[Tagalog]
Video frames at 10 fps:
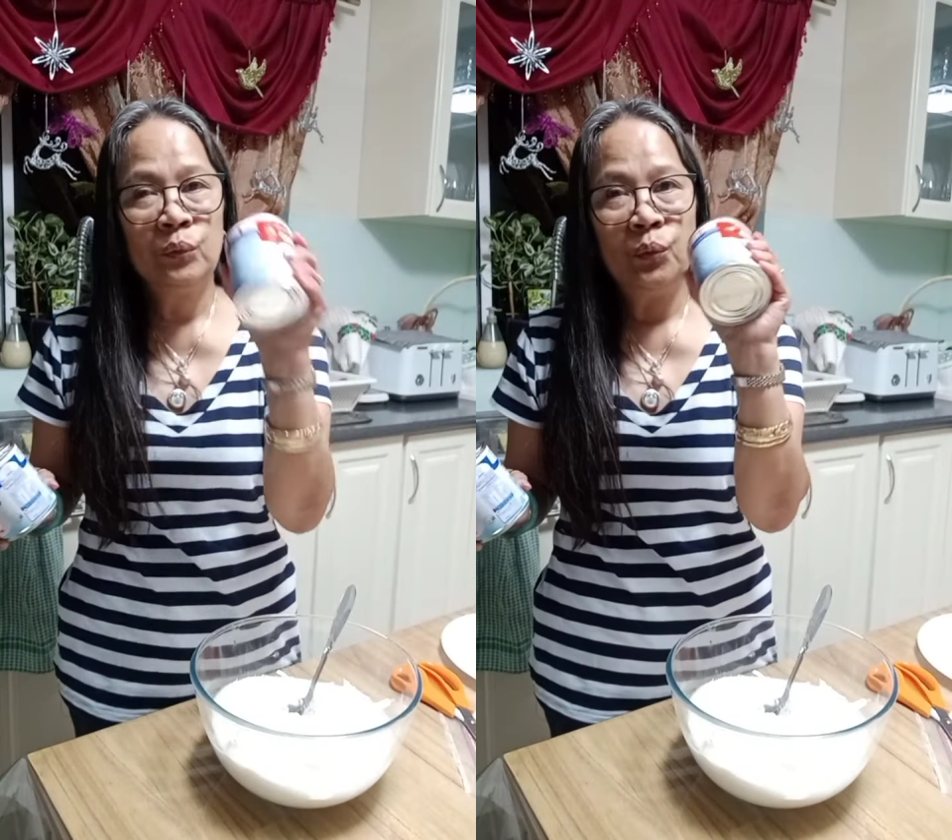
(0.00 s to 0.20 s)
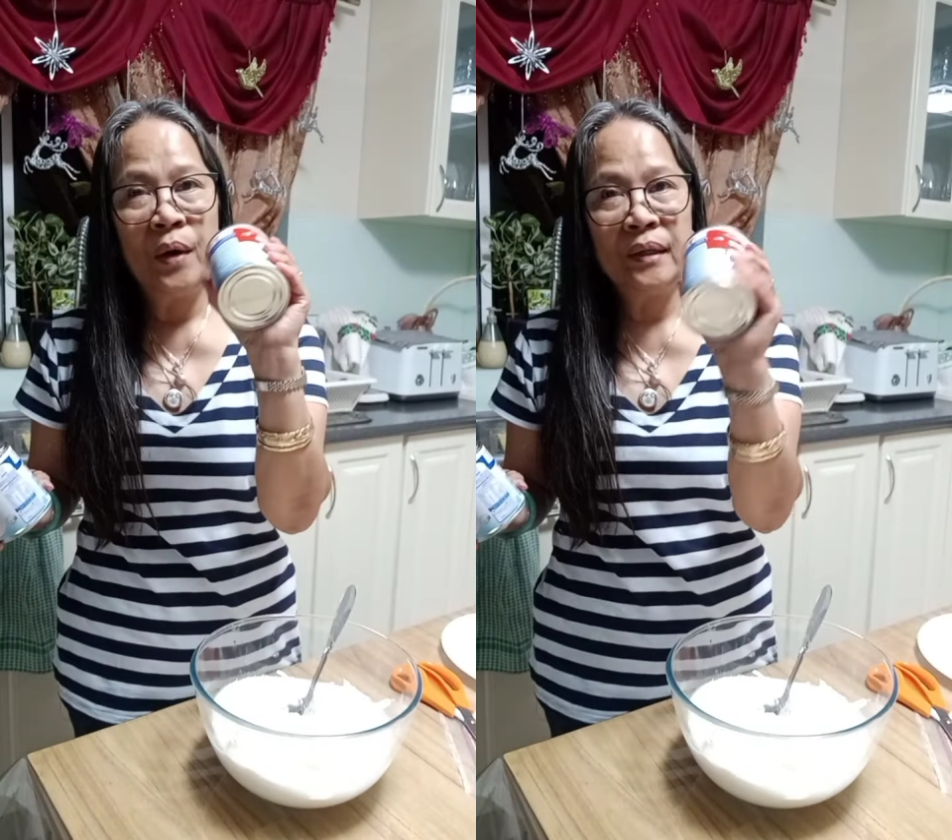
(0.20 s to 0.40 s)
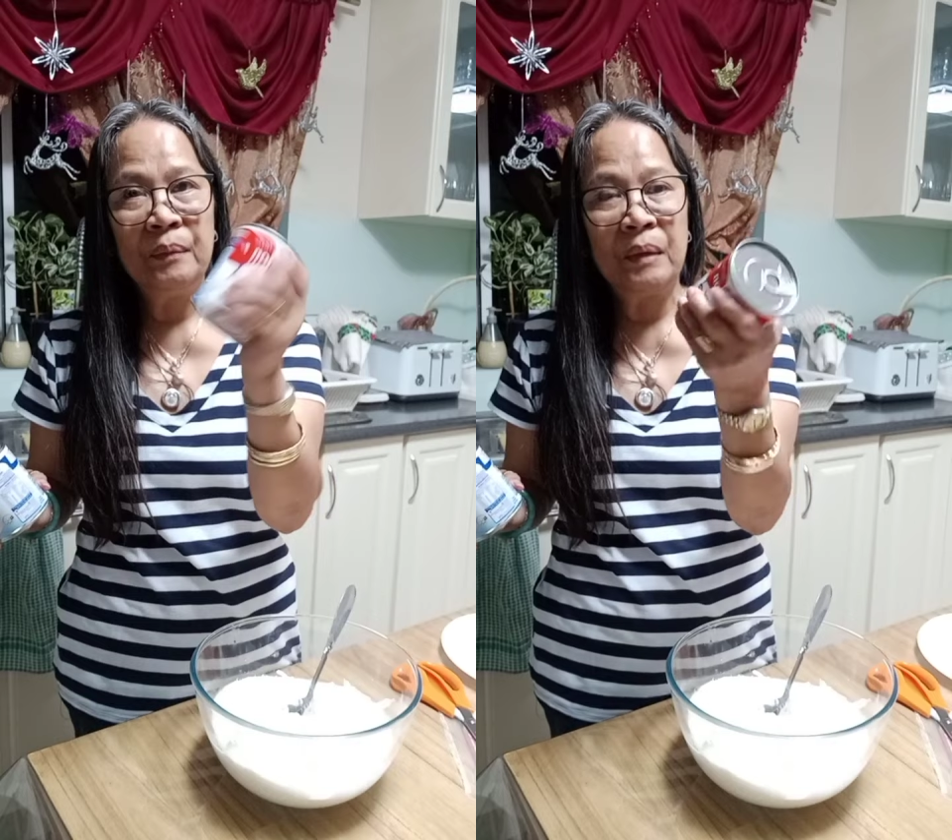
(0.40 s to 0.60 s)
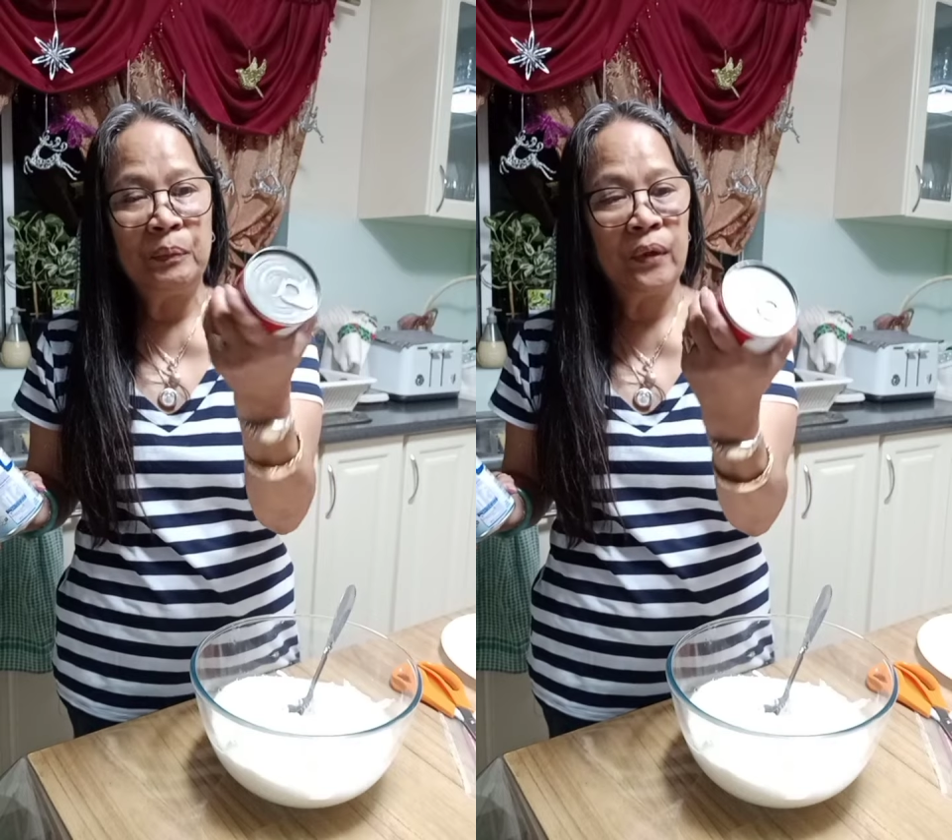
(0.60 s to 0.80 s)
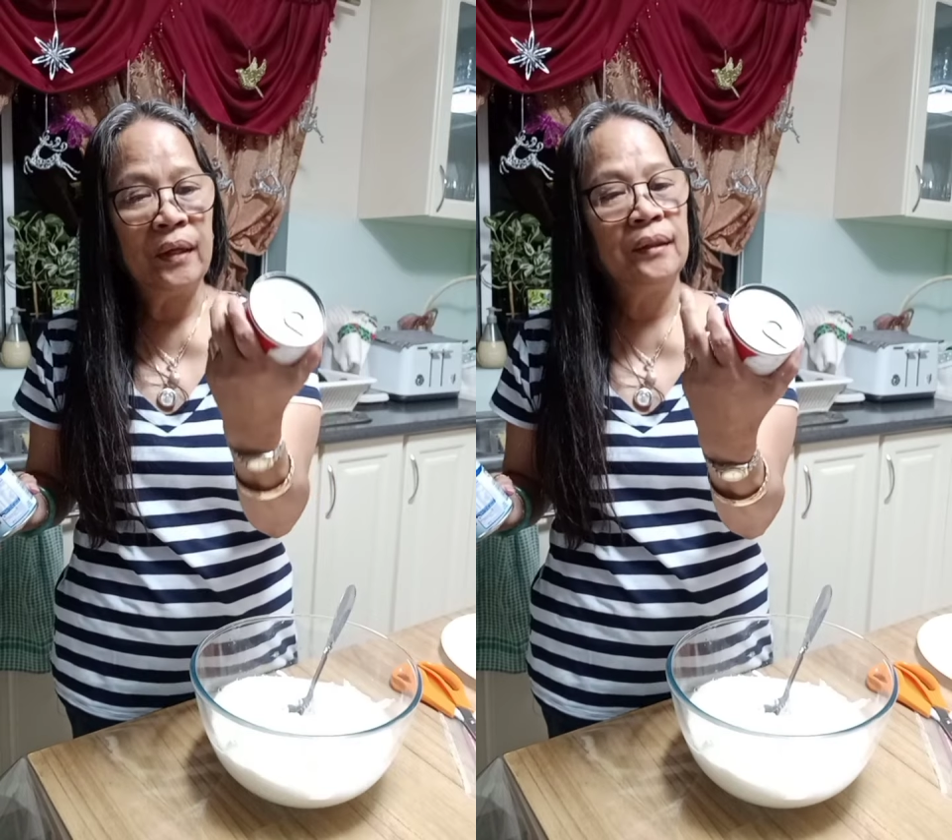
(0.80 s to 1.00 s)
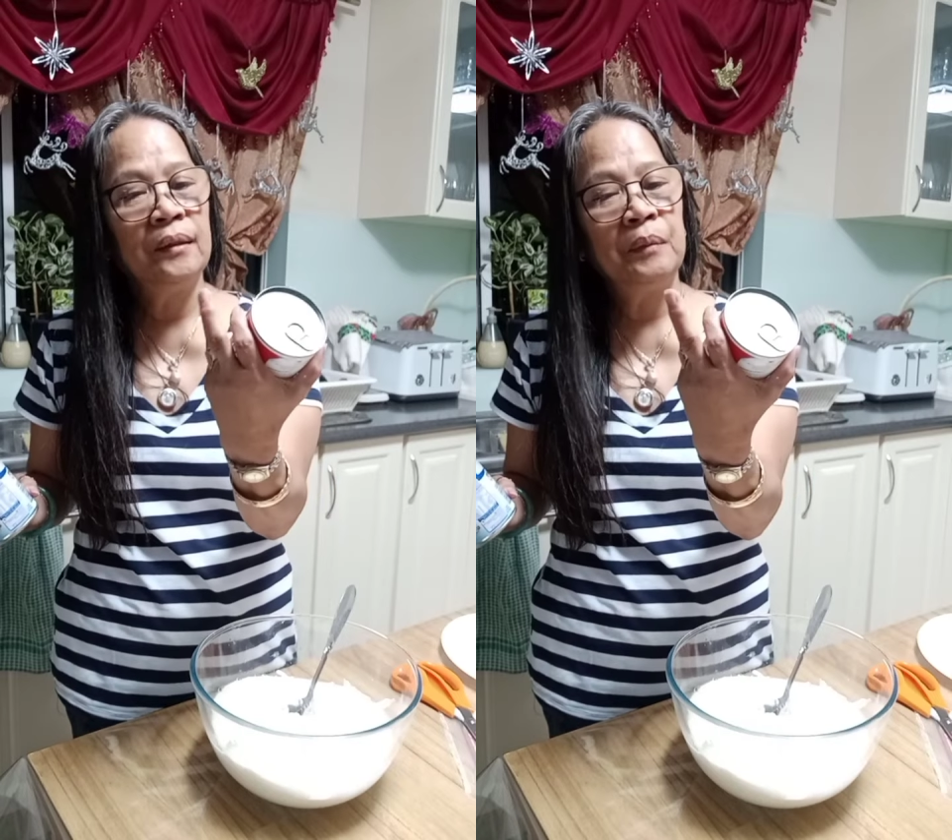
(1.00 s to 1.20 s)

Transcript: one evaporated